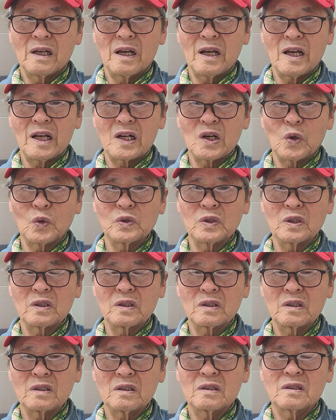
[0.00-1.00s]

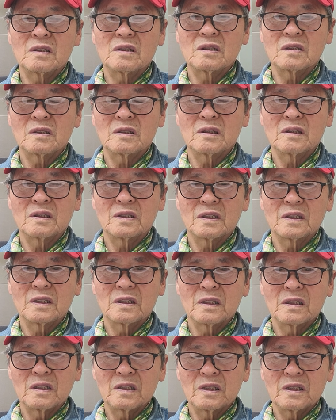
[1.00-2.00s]
해로운
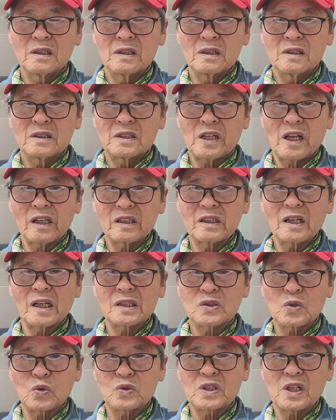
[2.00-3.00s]

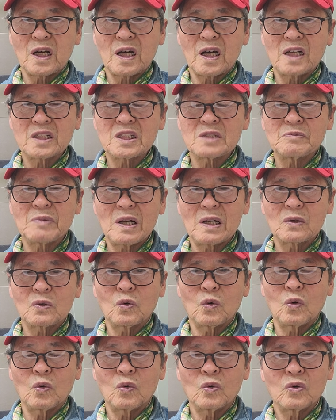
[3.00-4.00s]
생각조차 하지
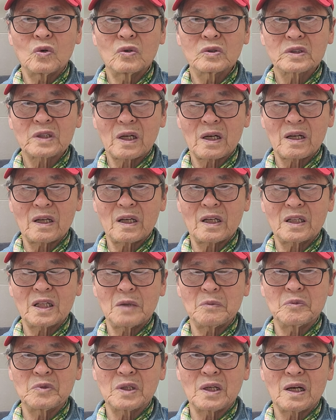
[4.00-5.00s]
말고 살아야
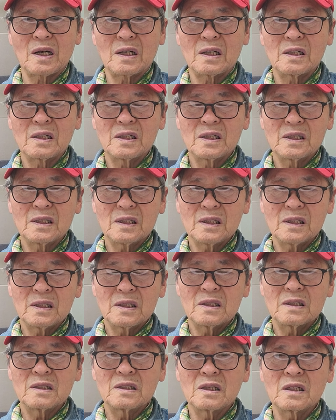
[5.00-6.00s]
됩니다.
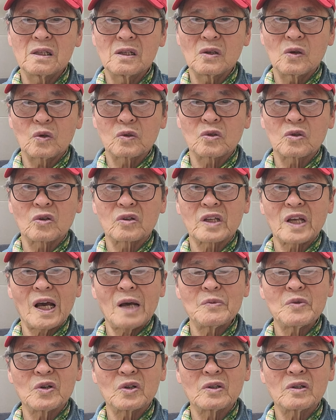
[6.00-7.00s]
늘 어떻게
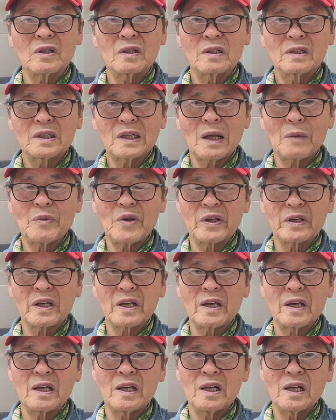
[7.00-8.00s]
하면
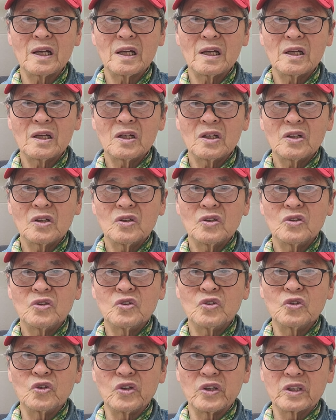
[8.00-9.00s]
남에게
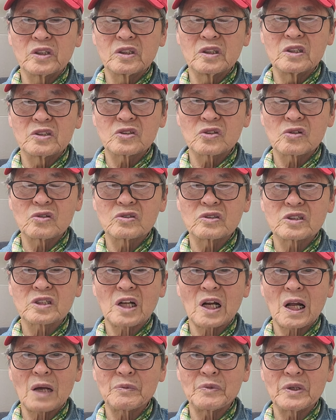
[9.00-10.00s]
유익을 주는
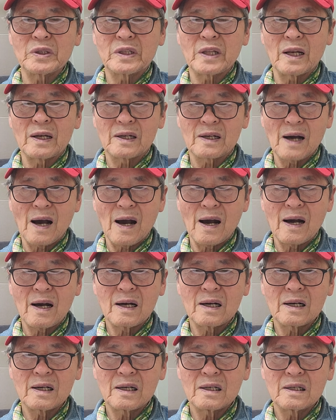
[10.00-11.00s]
사람이 될까